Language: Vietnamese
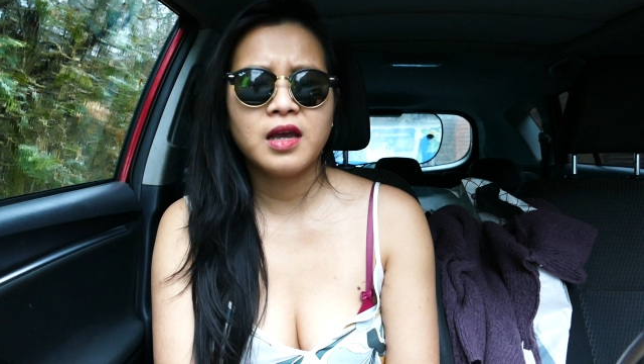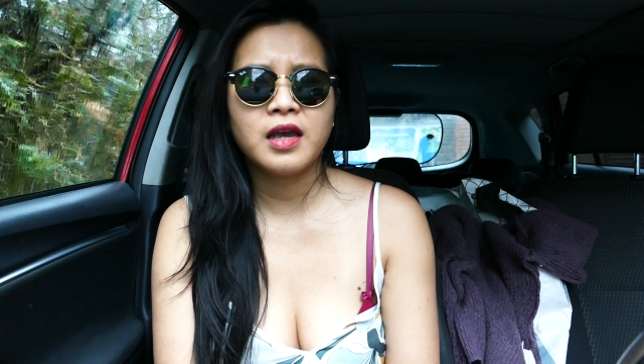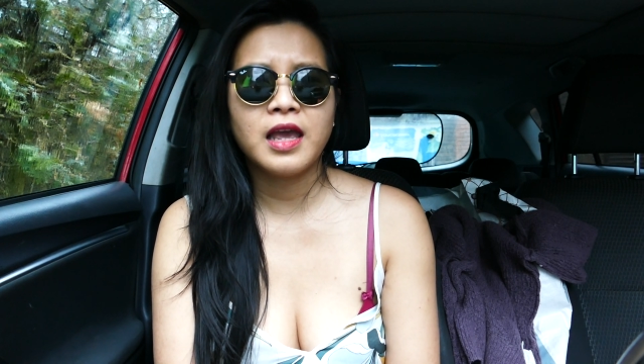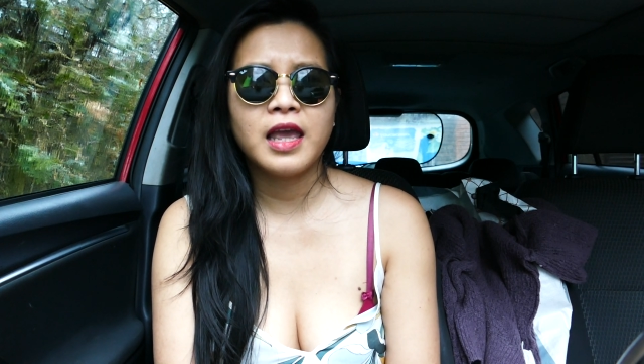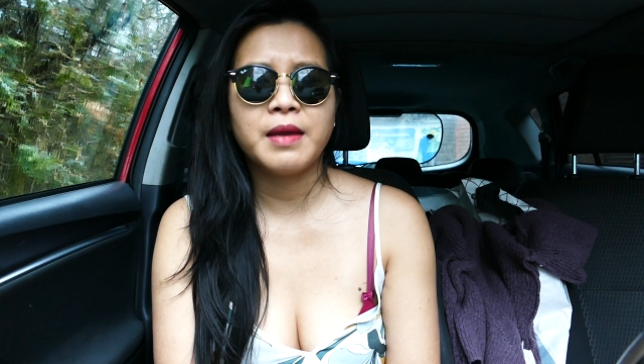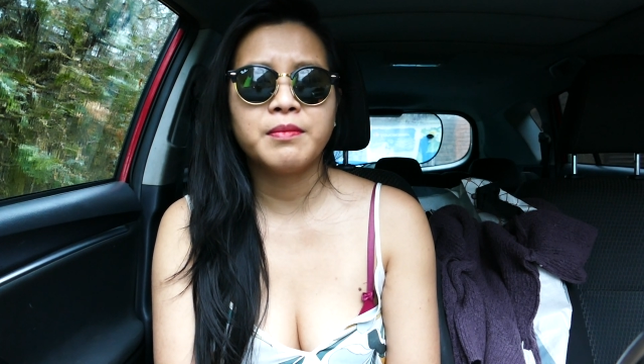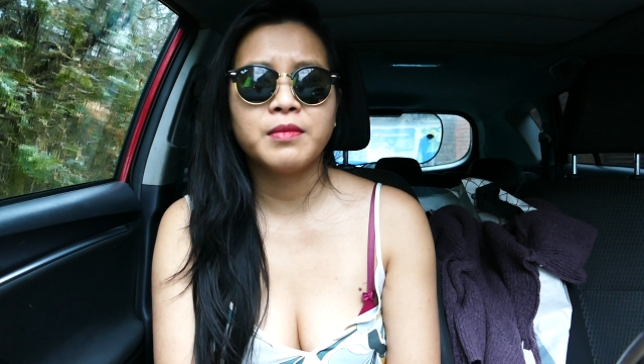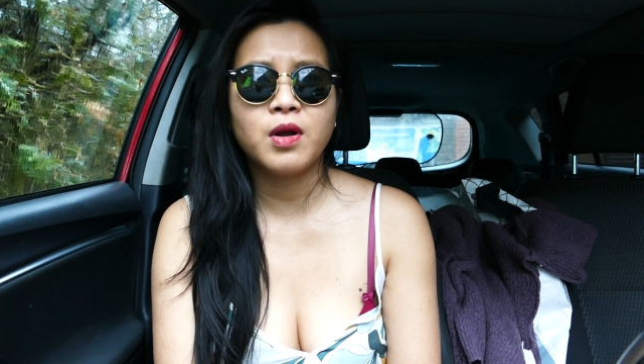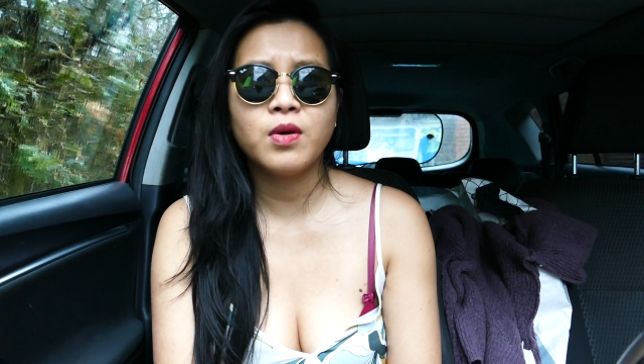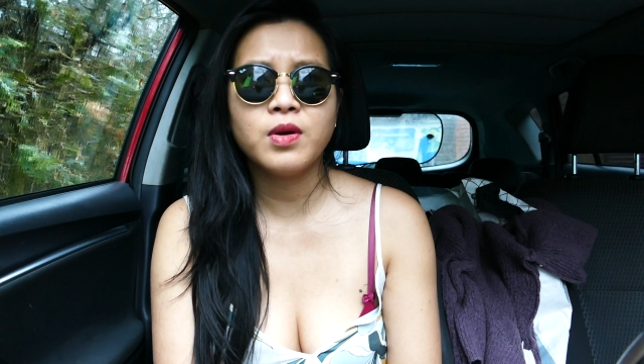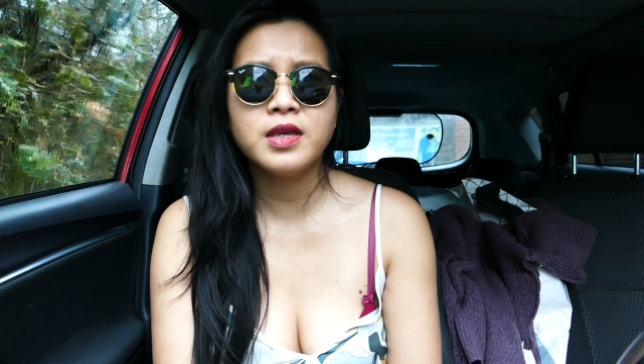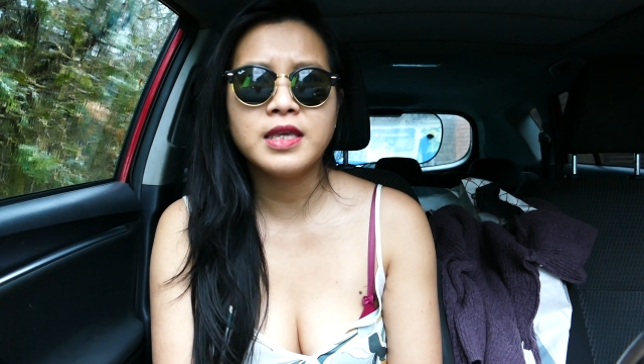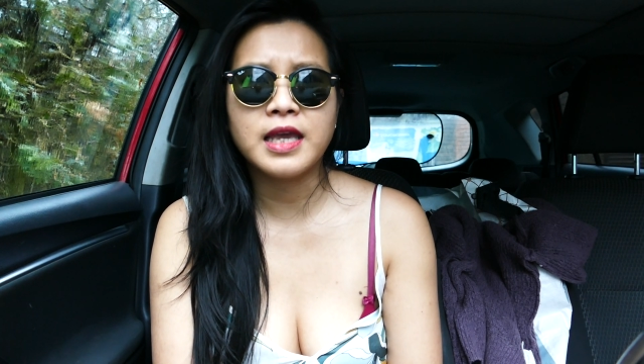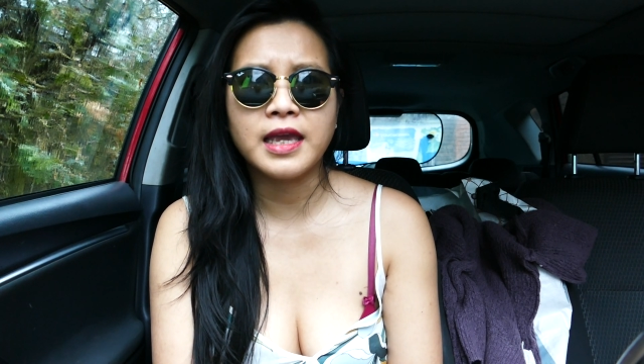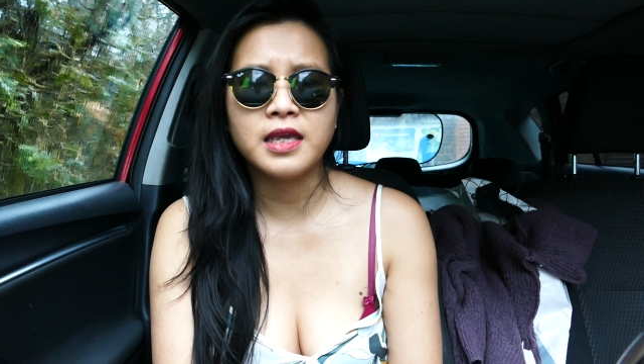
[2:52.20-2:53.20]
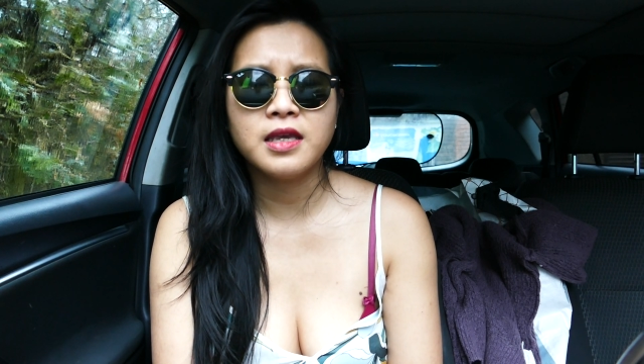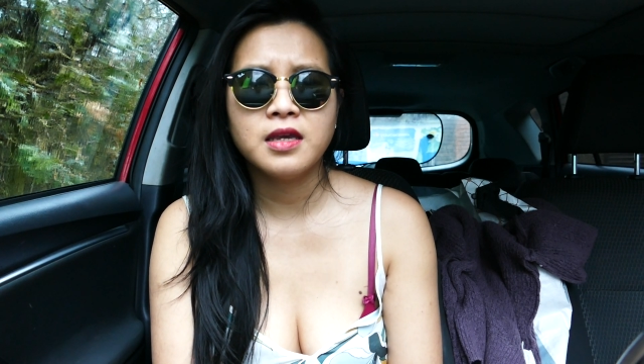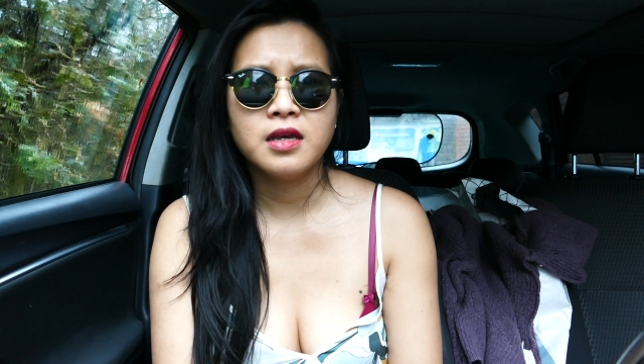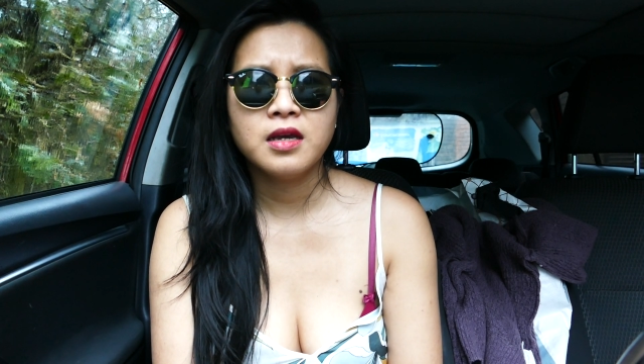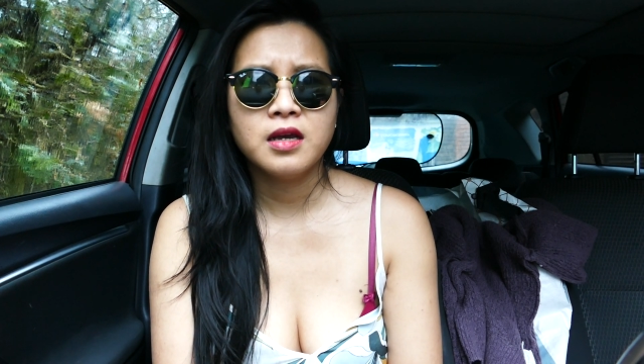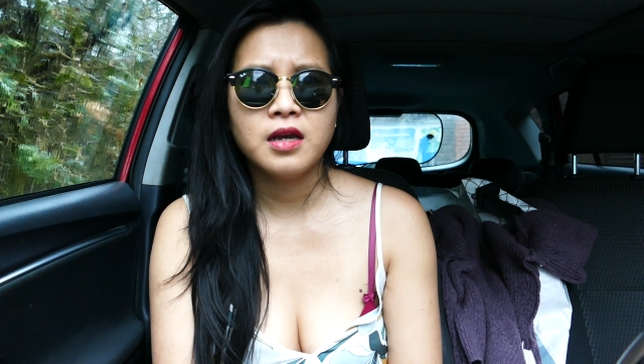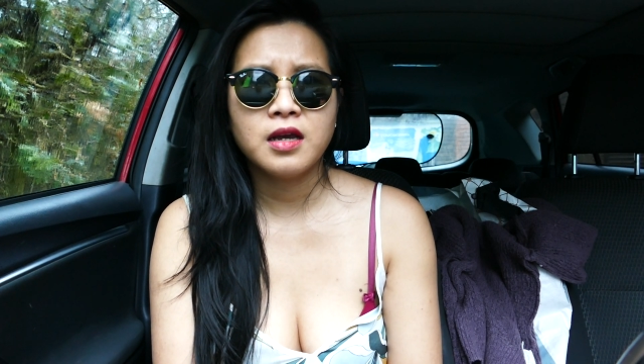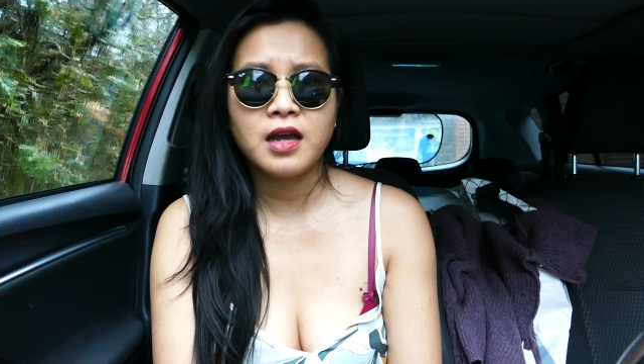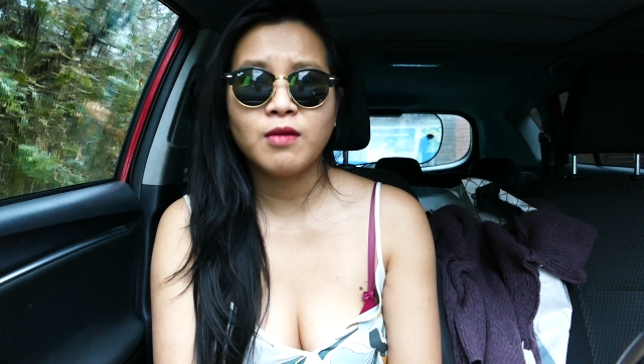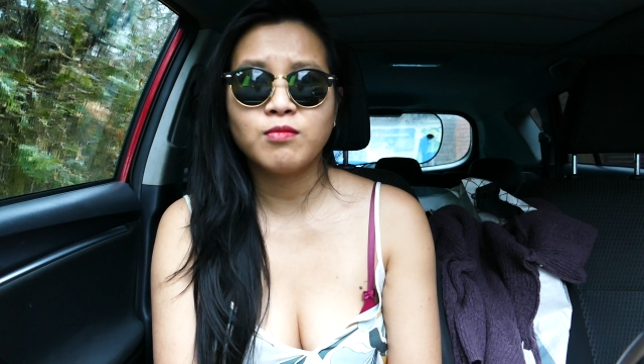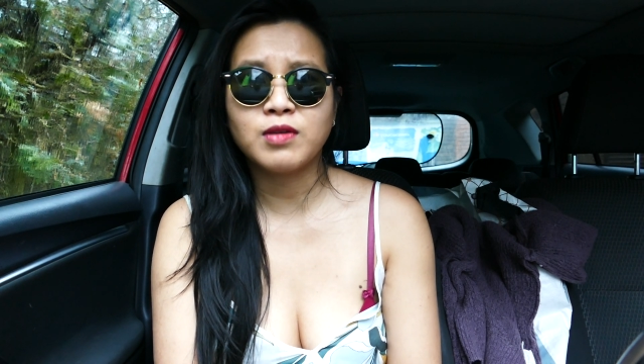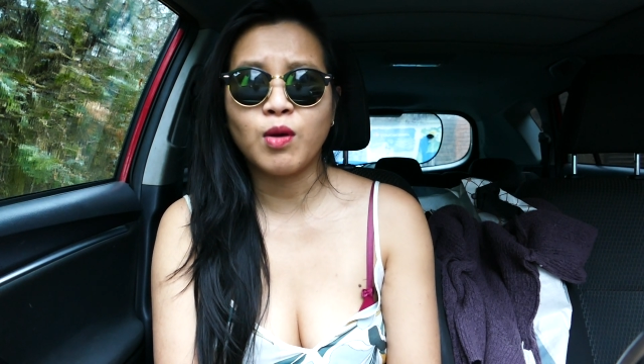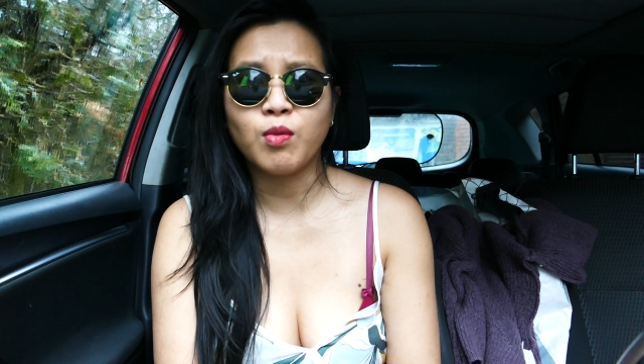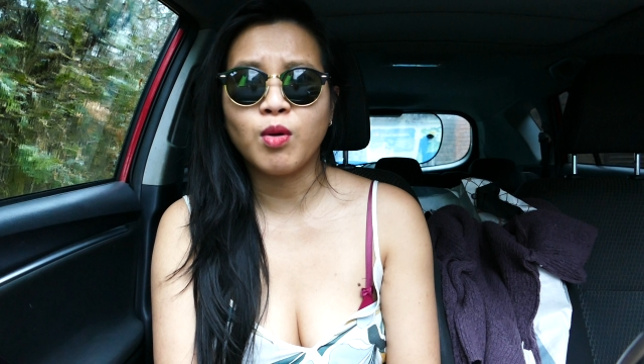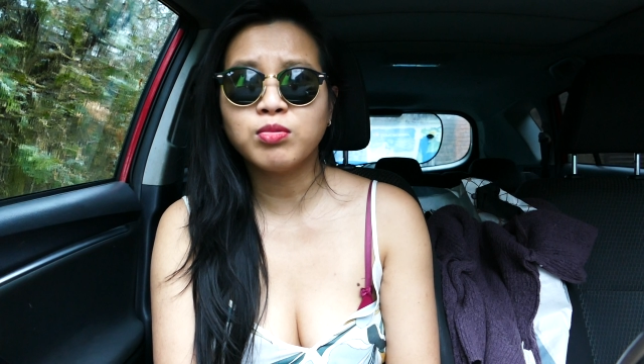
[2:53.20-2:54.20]
Em nói vậy ông
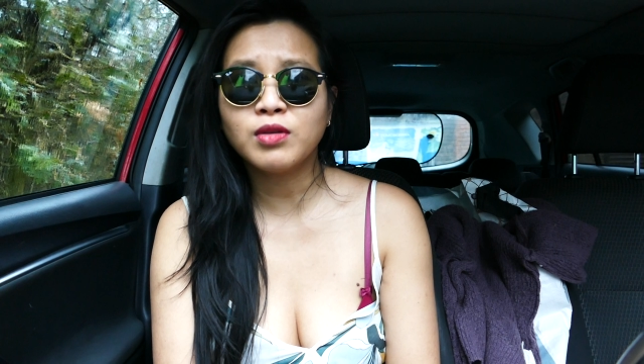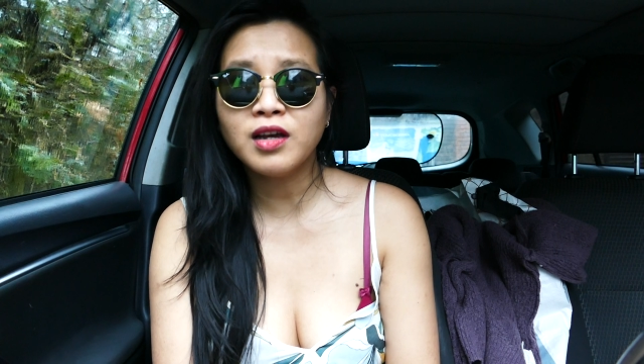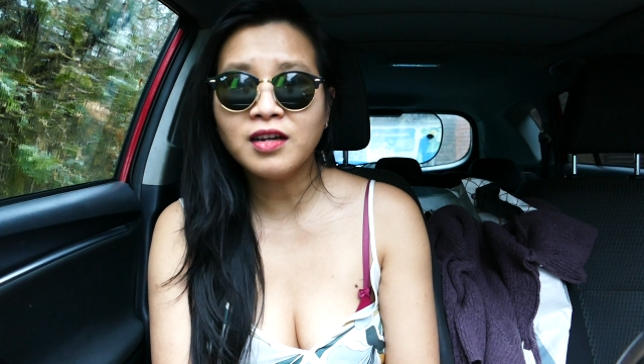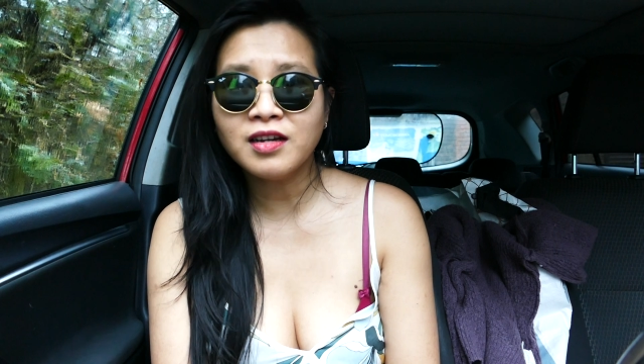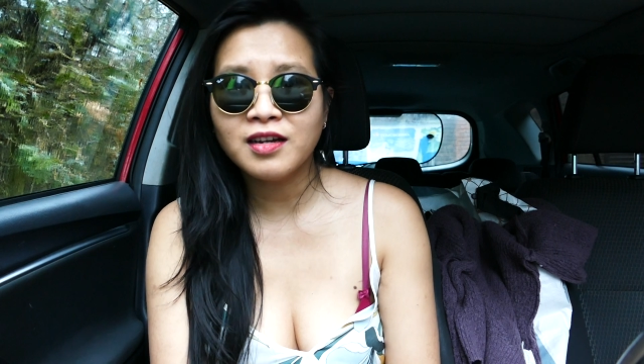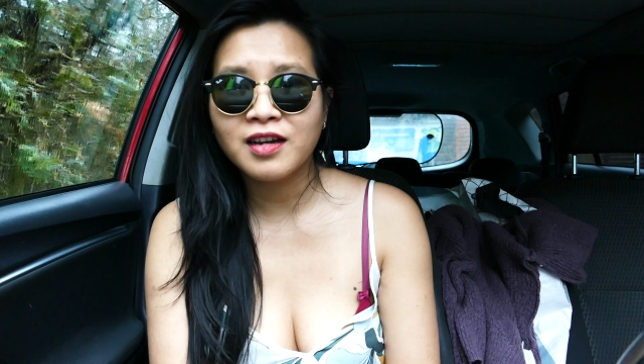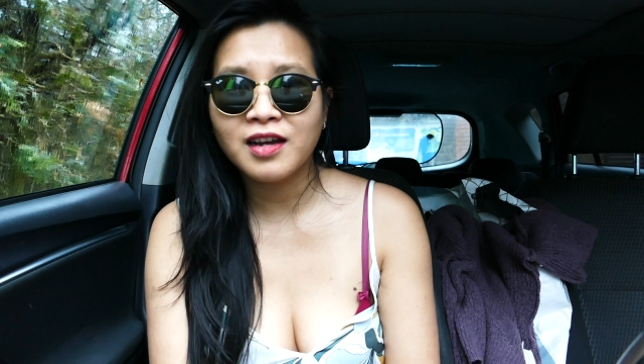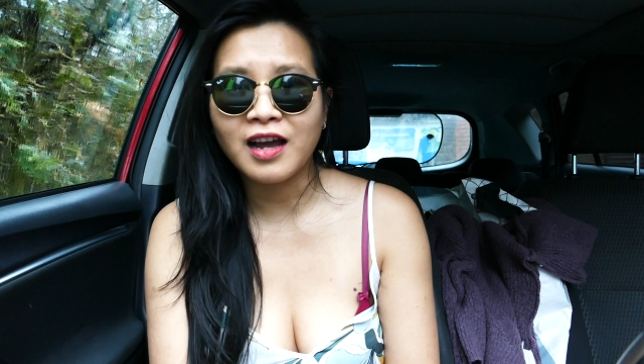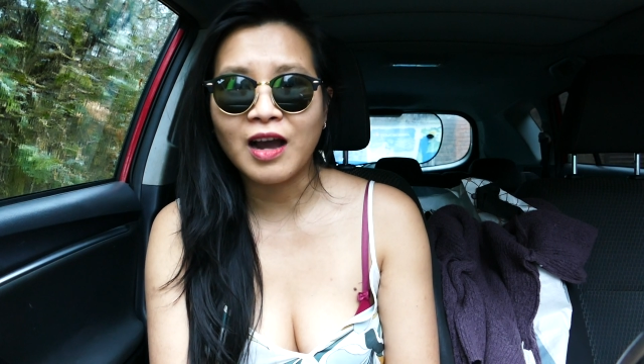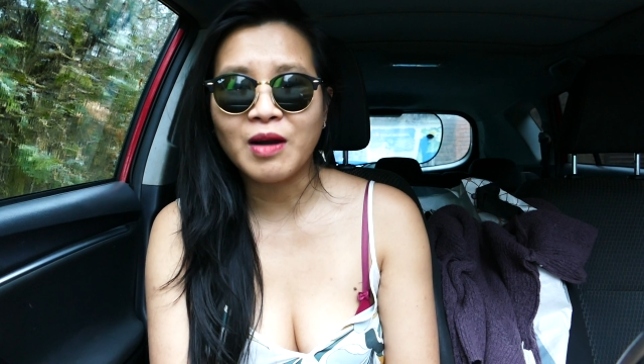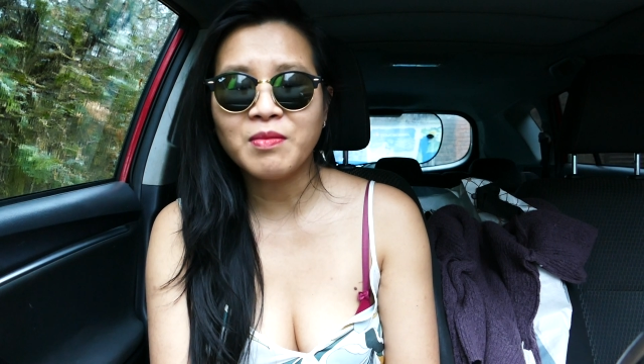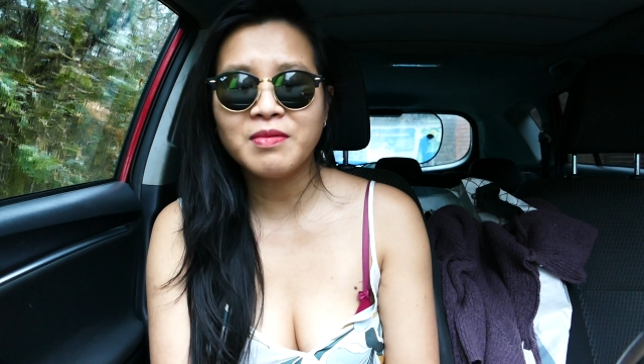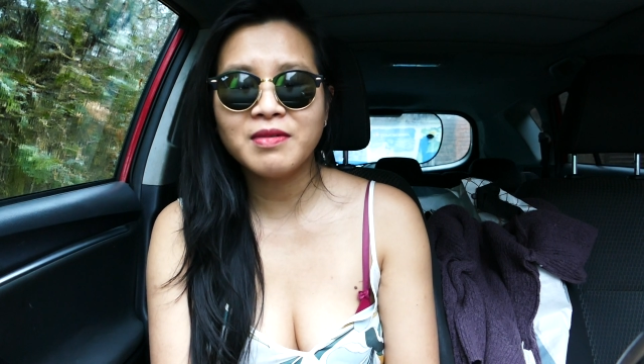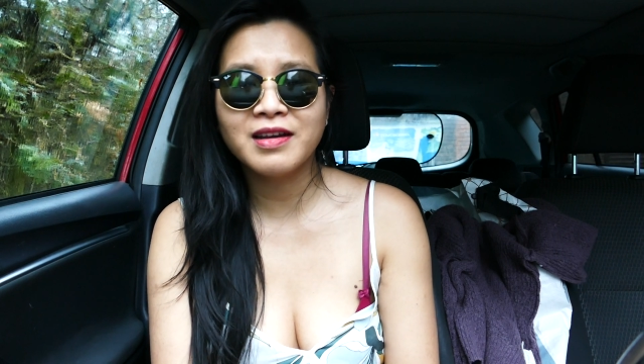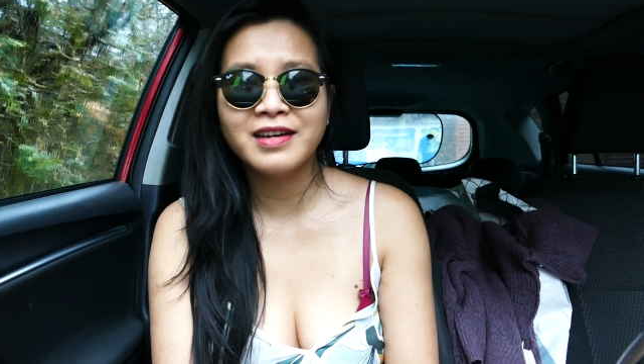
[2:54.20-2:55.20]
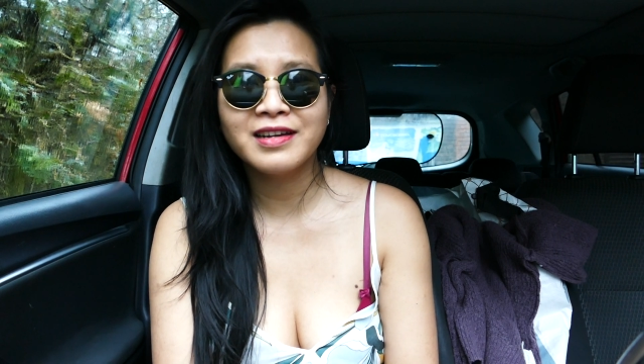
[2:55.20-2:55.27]
chồng ổng tức, ổng